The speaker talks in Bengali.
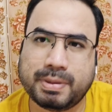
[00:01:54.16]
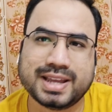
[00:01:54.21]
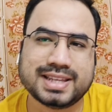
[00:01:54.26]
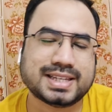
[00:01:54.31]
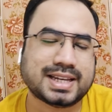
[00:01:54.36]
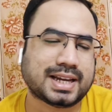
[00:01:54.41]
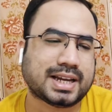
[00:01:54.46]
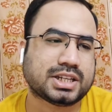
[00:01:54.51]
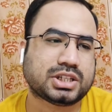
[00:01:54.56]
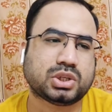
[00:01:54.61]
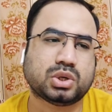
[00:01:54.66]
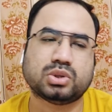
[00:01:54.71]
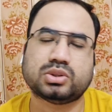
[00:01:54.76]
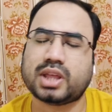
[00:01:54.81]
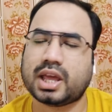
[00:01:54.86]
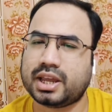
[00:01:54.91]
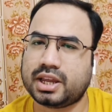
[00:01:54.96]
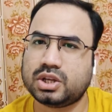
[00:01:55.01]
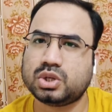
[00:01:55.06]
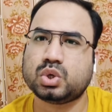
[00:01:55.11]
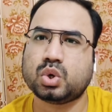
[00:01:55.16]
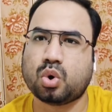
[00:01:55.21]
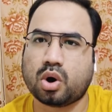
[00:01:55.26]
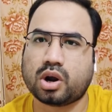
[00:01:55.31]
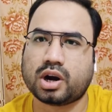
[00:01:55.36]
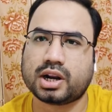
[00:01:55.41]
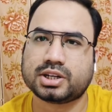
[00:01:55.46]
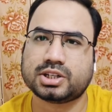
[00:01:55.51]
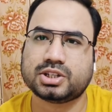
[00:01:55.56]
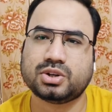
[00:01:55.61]
বেজে গেছিল তাই কিছু
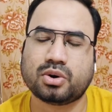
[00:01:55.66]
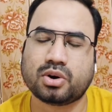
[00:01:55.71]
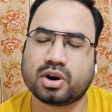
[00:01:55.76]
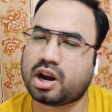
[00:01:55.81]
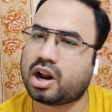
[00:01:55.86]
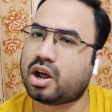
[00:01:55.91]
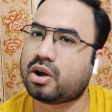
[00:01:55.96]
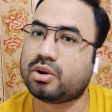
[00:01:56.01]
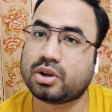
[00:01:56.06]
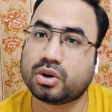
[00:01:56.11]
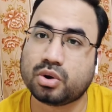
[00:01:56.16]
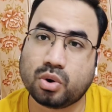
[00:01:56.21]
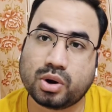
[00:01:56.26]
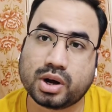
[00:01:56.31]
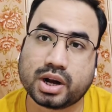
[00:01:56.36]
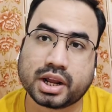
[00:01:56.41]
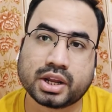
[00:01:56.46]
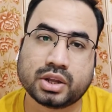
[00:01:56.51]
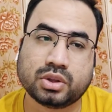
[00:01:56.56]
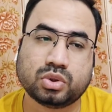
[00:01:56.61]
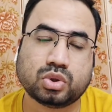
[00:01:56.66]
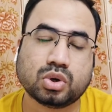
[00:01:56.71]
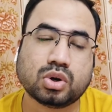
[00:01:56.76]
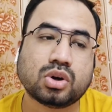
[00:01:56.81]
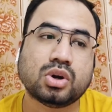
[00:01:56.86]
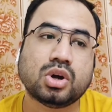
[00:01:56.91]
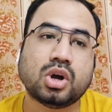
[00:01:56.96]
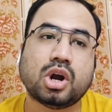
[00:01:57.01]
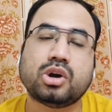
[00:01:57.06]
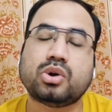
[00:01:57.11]
করার ছিল না না হলে গোলটা কিন্তু
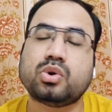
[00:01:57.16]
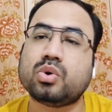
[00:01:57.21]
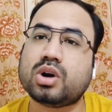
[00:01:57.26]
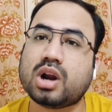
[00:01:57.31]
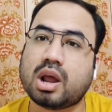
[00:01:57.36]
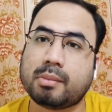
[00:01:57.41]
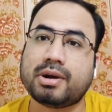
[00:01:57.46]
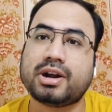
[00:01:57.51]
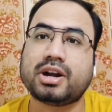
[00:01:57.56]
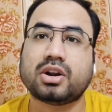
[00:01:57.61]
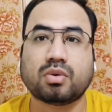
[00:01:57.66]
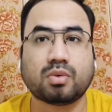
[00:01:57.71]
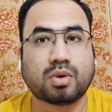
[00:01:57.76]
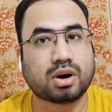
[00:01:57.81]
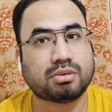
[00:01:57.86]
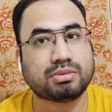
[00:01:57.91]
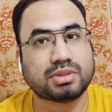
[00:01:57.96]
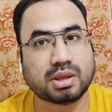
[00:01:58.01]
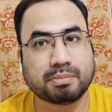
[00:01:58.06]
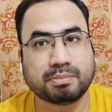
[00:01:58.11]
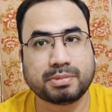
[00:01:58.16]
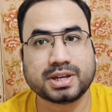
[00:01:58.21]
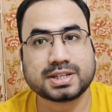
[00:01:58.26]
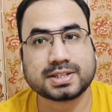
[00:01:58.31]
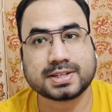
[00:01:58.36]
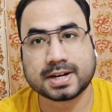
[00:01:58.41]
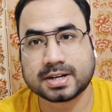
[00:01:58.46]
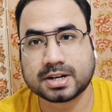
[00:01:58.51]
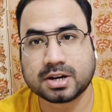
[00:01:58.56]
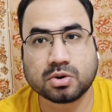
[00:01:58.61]
টুর্নামেন্টের ওয়ান অফ দ্য
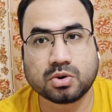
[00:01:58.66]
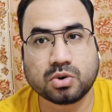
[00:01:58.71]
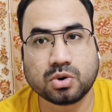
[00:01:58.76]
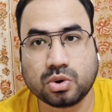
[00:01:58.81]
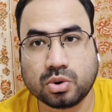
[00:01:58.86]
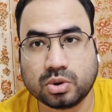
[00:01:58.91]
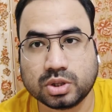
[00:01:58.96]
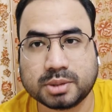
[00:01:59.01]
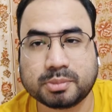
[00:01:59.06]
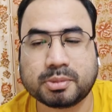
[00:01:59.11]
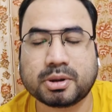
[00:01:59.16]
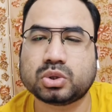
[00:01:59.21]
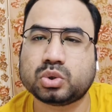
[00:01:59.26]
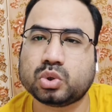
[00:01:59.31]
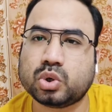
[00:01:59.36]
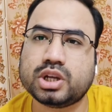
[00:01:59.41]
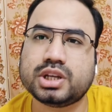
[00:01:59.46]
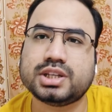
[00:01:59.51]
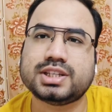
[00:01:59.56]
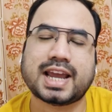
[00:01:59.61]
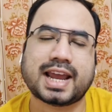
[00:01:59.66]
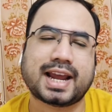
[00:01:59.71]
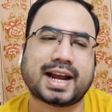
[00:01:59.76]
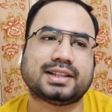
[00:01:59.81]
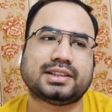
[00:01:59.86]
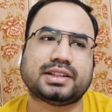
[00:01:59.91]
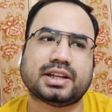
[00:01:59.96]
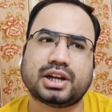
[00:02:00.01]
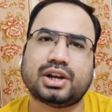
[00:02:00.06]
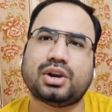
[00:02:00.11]
বেস্ট একটা গোল হতে পারতো এই
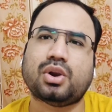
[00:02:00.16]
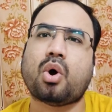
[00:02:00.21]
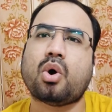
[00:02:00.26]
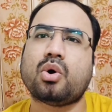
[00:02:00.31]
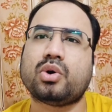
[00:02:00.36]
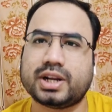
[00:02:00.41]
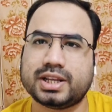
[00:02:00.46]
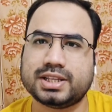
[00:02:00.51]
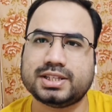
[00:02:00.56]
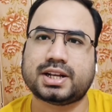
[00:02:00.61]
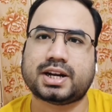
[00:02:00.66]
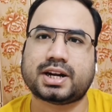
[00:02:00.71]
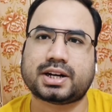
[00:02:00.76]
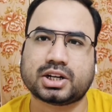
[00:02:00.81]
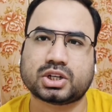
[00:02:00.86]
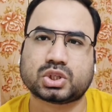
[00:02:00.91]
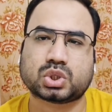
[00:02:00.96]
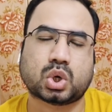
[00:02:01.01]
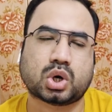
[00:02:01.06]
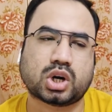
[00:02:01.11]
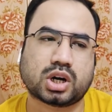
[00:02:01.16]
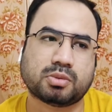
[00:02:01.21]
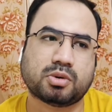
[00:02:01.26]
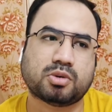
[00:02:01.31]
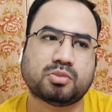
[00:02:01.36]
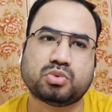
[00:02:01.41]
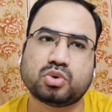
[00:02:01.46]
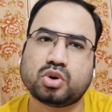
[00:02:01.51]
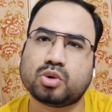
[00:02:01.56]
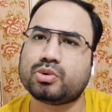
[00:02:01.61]
জায়গা থেকে লং রেঞ্জের একটা শট
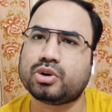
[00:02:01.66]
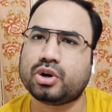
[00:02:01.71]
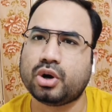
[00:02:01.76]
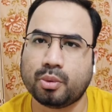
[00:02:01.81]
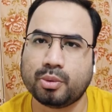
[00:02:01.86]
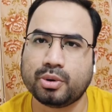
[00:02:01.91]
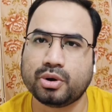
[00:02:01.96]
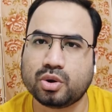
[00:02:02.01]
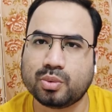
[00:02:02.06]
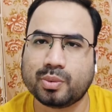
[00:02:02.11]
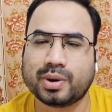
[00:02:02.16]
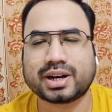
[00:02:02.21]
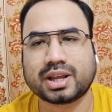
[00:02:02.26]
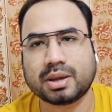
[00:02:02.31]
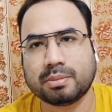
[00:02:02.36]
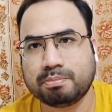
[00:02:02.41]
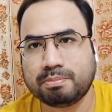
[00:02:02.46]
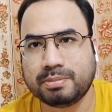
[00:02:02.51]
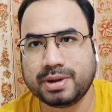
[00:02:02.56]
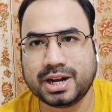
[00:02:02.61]
এবং পুরোপুরি নবীন কুমারকে